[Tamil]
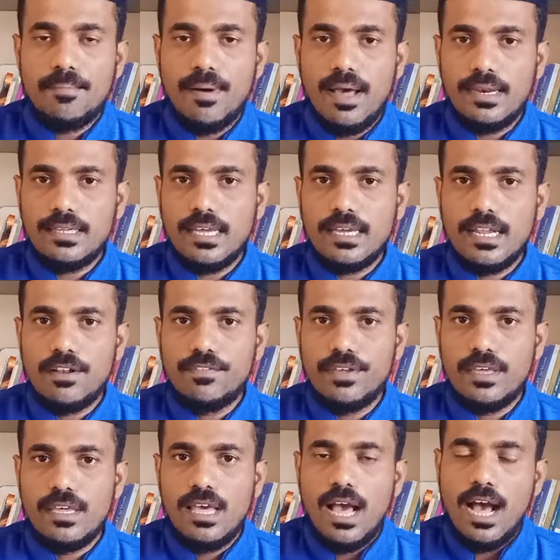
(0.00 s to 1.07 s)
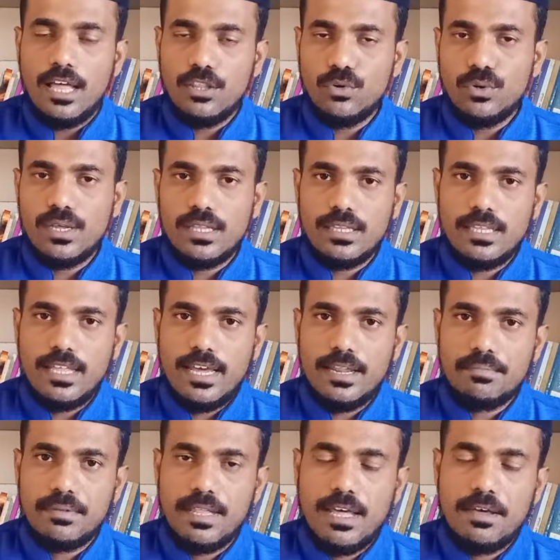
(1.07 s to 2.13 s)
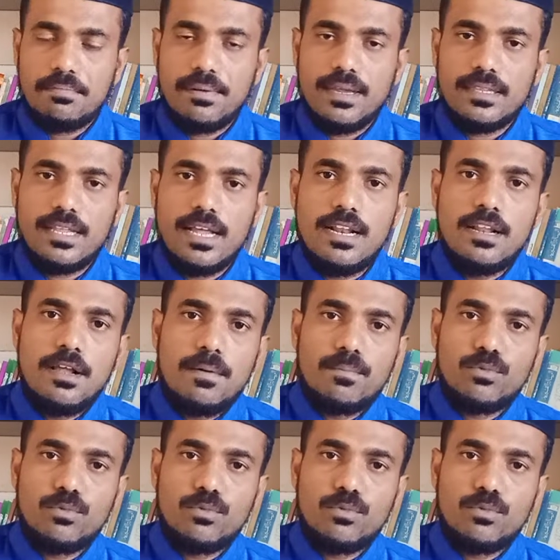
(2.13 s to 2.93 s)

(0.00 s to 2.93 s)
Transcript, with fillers: மார்க்க கல்வி அது உயர்ந்ததா என்பதாக பார்த்தால்